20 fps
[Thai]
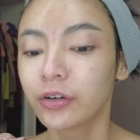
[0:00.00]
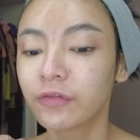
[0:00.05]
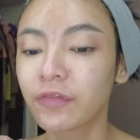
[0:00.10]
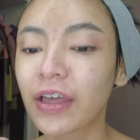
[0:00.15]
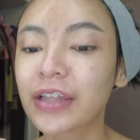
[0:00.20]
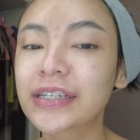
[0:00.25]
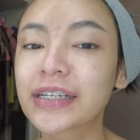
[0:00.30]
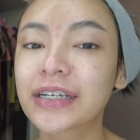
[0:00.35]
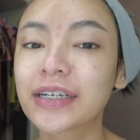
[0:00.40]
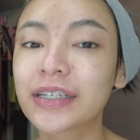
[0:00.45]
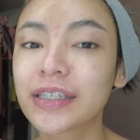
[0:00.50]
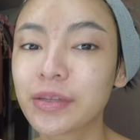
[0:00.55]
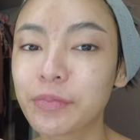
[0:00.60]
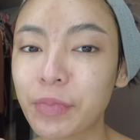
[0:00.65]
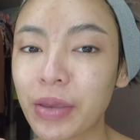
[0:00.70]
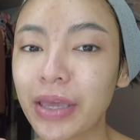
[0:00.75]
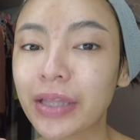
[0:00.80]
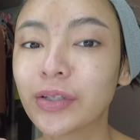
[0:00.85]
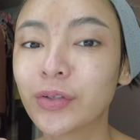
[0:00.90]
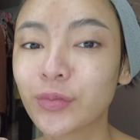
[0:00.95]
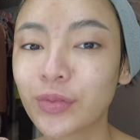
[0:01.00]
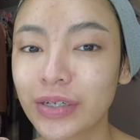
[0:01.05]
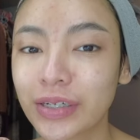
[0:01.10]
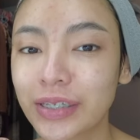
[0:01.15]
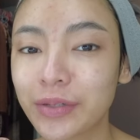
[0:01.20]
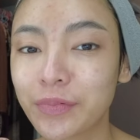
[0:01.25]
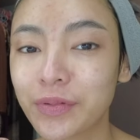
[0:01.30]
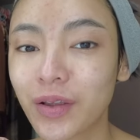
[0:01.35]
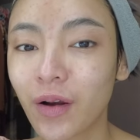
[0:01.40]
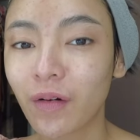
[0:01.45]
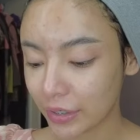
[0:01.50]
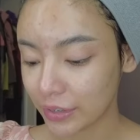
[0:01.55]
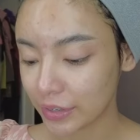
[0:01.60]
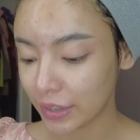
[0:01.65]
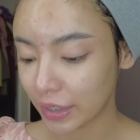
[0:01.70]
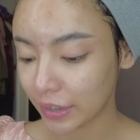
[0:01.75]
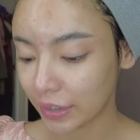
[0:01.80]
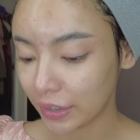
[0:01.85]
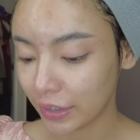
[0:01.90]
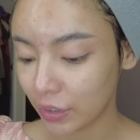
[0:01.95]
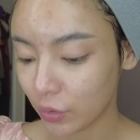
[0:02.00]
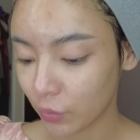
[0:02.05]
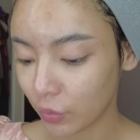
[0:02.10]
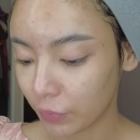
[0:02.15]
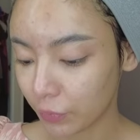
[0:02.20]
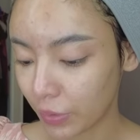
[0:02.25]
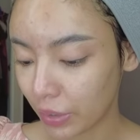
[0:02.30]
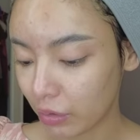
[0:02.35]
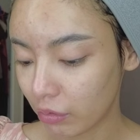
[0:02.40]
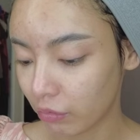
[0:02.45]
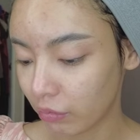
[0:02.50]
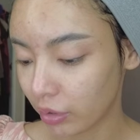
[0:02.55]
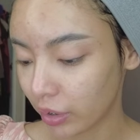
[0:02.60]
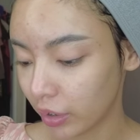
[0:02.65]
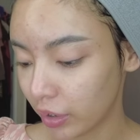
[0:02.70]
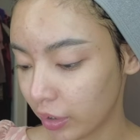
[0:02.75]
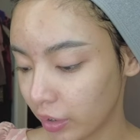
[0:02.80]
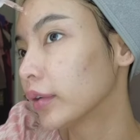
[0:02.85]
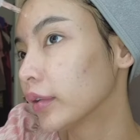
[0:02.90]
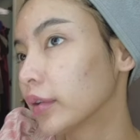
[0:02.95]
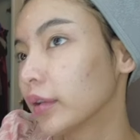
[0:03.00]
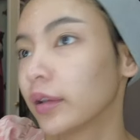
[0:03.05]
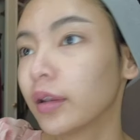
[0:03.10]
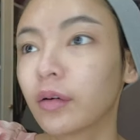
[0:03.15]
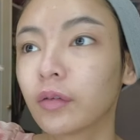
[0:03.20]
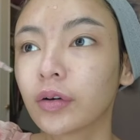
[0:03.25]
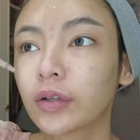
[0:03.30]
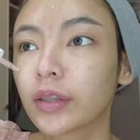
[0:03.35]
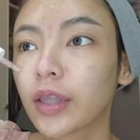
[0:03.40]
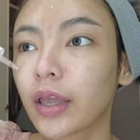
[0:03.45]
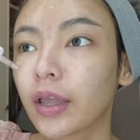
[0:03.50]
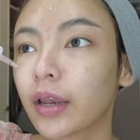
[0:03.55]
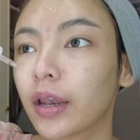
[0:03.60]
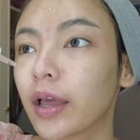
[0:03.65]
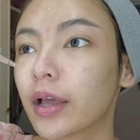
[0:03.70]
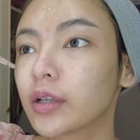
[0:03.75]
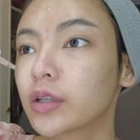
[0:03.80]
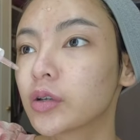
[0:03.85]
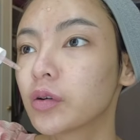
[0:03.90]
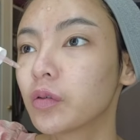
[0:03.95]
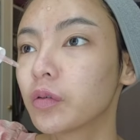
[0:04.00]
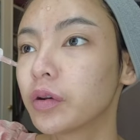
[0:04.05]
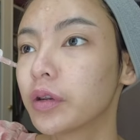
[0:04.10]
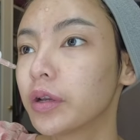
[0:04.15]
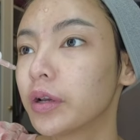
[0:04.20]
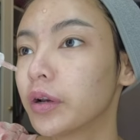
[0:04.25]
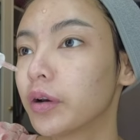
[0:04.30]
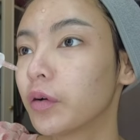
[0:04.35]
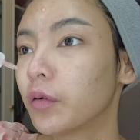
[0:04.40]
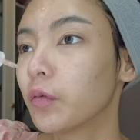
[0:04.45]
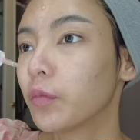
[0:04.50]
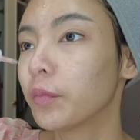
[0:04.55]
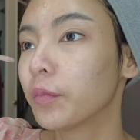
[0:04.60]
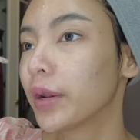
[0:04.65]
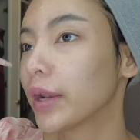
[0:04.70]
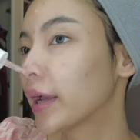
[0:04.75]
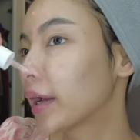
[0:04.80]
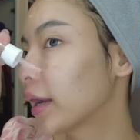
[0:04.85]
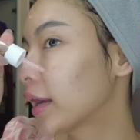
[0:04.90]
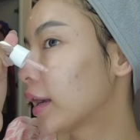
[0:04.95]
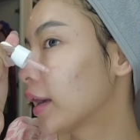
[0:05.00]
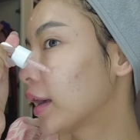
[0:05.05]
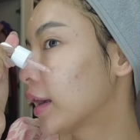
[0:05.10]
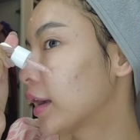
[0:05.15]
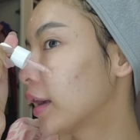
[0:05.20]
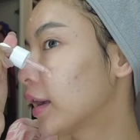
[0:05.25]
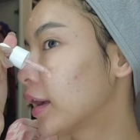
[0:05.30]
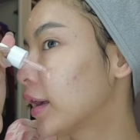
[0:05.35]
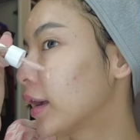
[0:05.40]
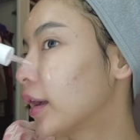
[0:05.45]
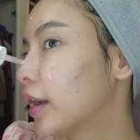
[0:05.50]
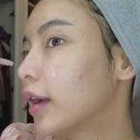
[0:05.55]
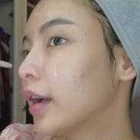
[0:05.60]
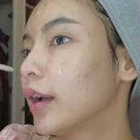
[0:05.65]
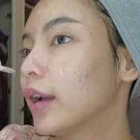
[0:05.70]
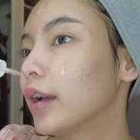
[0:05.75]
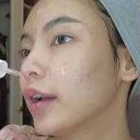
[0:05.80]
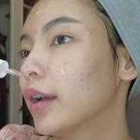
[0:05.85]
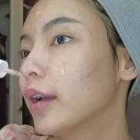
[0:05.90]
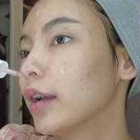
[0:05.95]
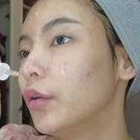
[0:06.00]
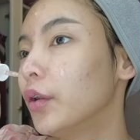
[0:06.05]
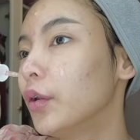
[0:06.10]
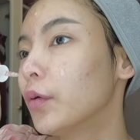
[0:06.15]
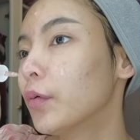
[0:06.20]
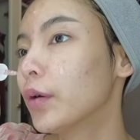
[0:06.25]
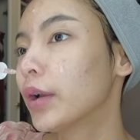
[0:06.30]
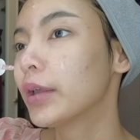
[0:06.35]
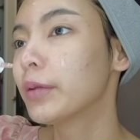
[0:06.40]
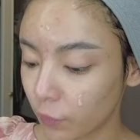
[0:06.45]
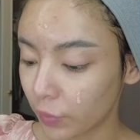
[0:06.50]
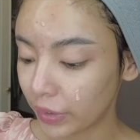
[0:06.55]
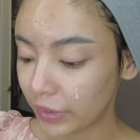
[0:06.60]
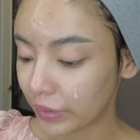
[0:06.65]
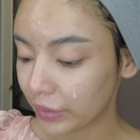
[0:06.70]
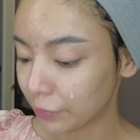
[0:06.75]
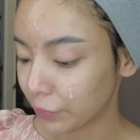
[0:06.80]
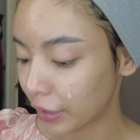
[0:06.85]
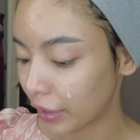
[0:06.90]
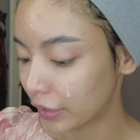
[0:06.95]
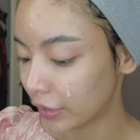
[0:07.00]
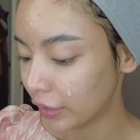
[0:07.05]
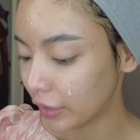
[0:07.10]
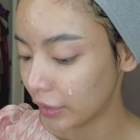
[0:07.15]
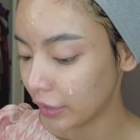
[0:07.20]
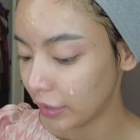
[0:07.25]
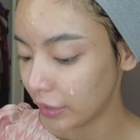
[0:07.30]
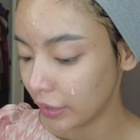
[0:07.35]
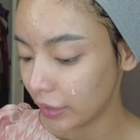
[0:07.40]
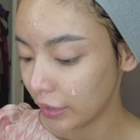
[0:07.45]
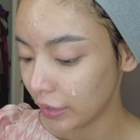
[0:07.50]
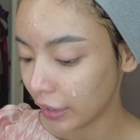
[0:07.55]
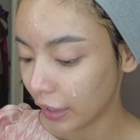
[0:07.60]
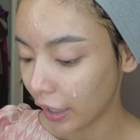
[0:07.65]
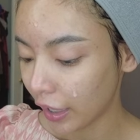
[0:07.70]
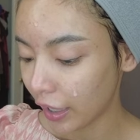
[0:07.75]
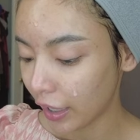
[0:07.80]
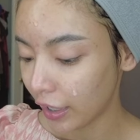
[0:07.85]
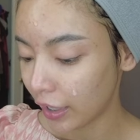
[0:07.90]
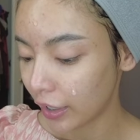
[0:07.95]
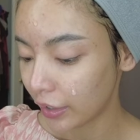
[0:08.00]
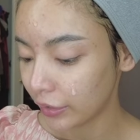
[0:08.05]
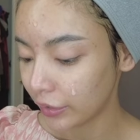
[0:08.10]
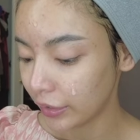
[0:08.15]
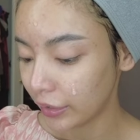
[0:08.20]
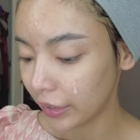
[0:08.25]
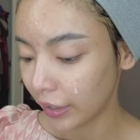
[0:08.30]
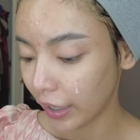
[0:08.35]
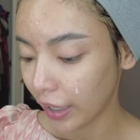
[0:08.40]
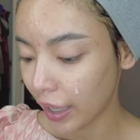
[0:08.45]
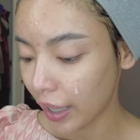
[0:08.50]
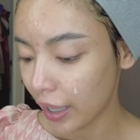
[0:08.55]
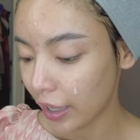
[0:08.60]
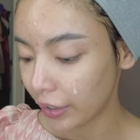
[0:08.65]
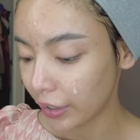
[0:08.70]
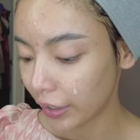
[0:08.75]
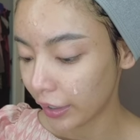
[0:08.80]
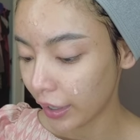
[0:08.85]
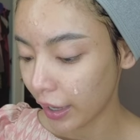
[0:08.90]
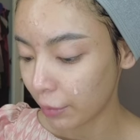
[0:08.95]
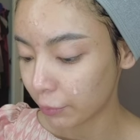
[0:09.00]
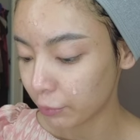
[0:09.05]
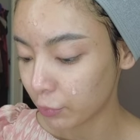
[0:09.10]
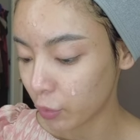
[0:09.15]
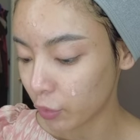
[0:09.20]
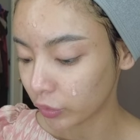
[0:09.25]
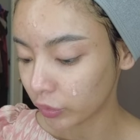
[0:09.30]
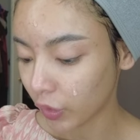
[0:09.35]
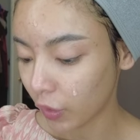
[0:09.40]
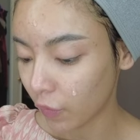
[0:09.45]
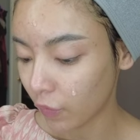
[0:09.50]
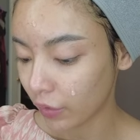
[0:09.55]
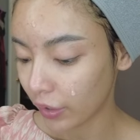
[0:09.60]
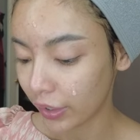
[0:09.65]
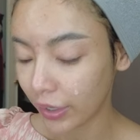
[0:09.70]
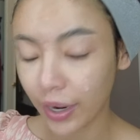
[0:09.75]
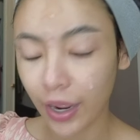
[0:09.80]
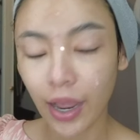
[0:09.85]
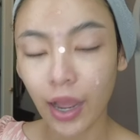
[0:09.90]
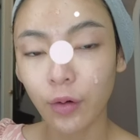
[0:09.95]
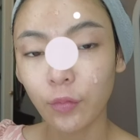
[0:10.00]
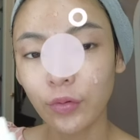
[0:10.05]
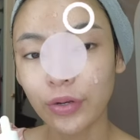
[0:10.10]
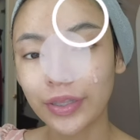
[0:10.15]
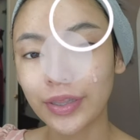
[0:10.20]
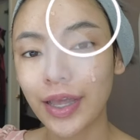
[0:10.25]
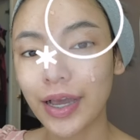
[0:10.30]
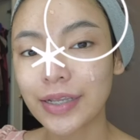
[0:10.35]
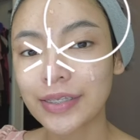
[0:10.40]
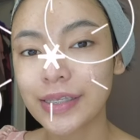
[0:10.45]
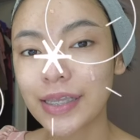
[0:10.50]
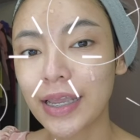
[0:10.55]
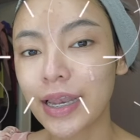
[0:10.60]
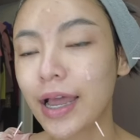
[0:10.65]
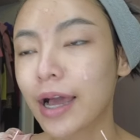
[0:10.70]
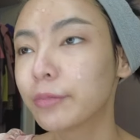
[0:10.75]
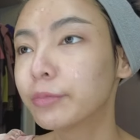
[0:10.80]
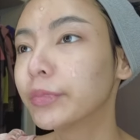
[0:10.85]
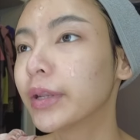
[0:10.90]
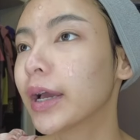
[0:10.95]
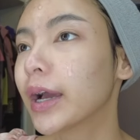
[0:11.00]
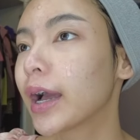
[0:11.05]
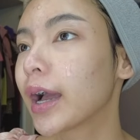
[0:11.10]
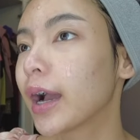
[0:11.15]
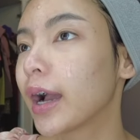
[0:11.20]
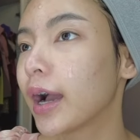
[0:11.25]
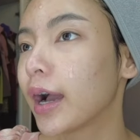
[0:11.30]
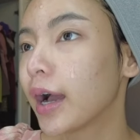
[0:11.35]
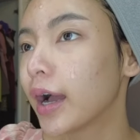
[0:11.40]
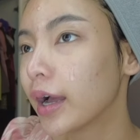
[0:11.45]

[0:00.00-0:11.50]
อแฟนจะเกิด 11จูนเกิด 12 ก็จัดทีเดียวกันไปเลย เราก็แต่งหน้าโชว์หนึ่งกลุ่มนะคะ ด้วยผลิตภัณฑ์ที่ดีๆนะคะ นี่เลยค่ะ แนะนำบอกต่อเลยนะคะวริต้าเซรั่มนะคะ